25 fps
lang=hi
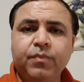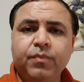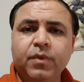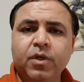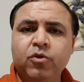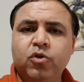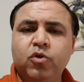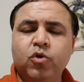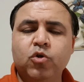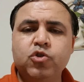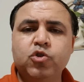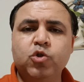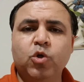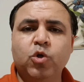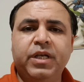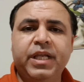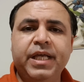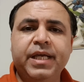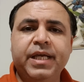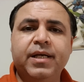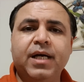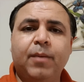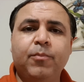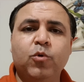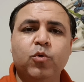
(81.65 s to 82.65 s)
तो दोस्तों
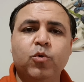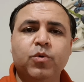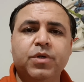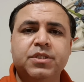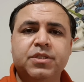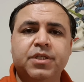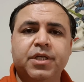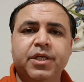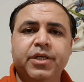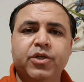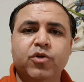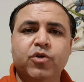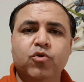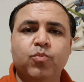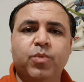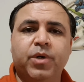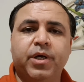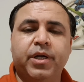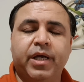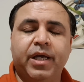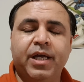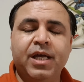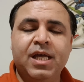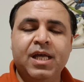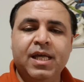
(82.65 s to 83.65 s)
लिंक आप लोगों की स्क्रीन के ऊपर
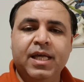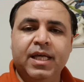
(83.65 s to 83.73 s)
है